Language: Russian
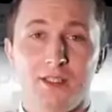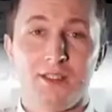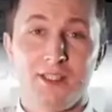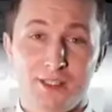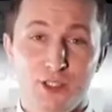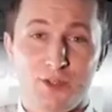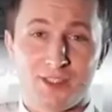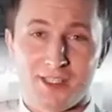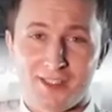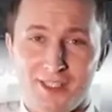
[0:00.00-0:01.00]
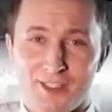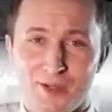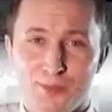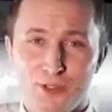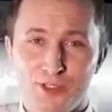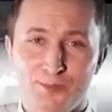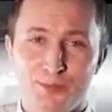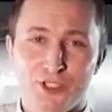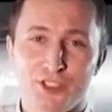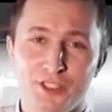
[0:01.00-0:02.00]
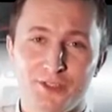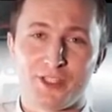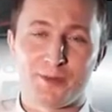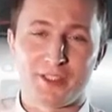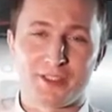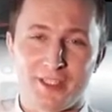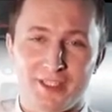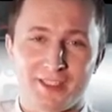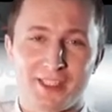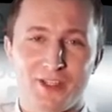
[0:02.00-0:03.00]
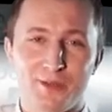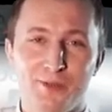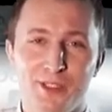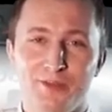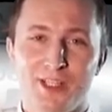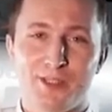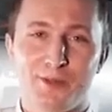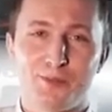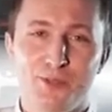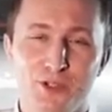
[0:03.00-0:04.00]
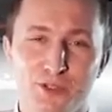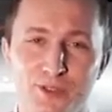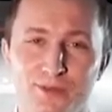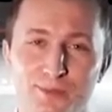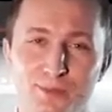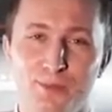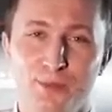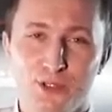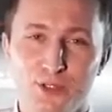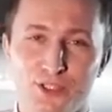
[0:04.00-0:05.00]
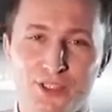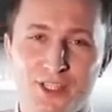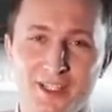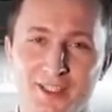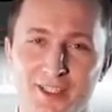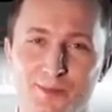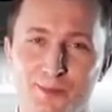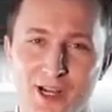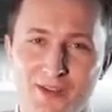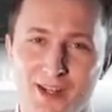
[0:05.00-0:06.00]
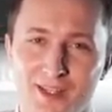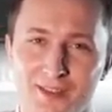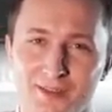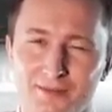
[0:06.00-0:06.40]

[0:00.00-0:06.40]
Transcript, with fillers: Если у вас остались вопросы, пишите их в комментариях. С вами был Владимир Пензоров. Пользуйтесь техникой правильно.